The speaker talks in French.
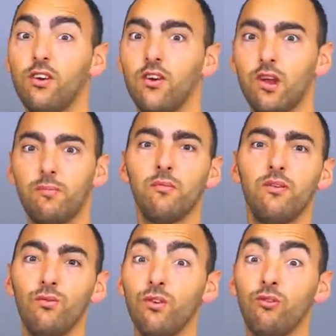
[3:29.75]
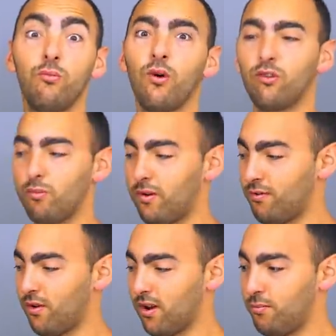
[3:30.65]
sais qu'il y en a parmi vous qui ne supportent pas
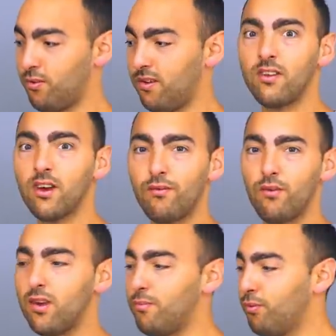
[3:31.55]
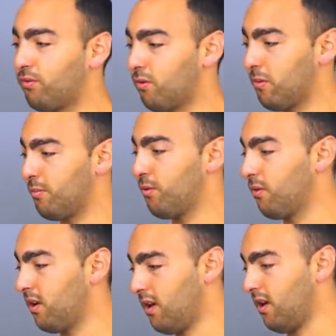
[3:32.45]
voir les petits trèfles qui poussent sur mes pots.
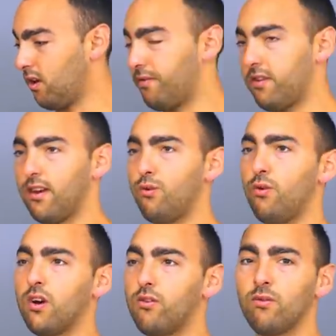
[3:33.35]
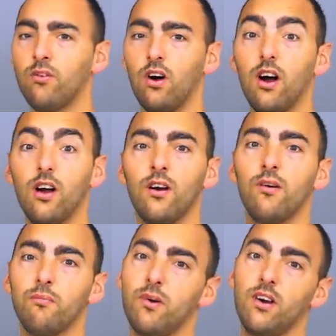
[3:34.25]
En fait, il y a deux raisons. Un,
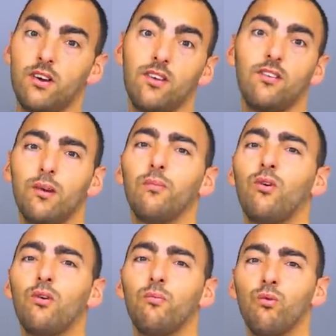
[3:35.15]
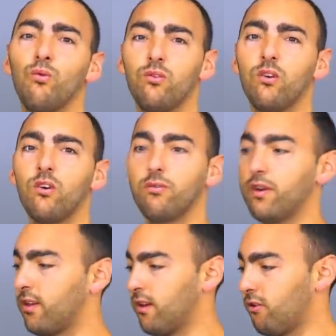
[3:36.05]
bah, ça prend beaucoup de temps en
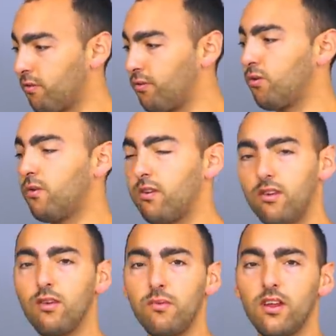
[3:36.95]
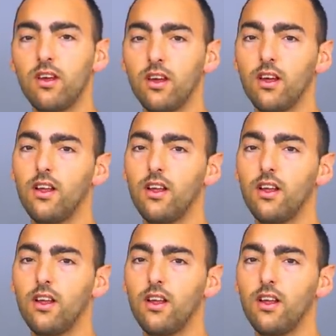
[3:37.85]
fait, hein, à chaque fois de les éliminer.